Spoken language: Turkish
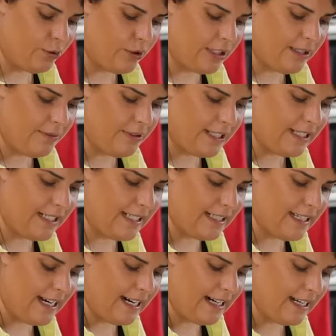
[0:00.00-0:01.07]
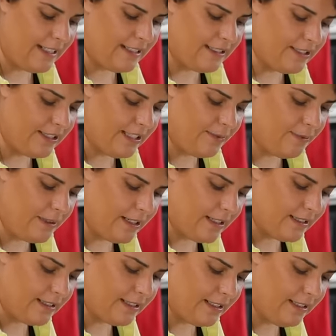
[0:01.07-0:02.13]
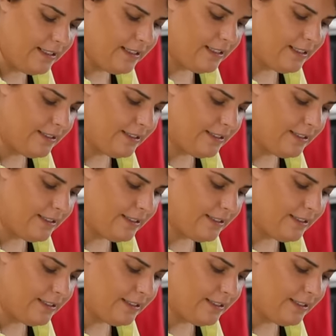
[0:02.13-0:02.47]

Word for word: çok iyi bir şekilde değerlendireceğiz birazdan.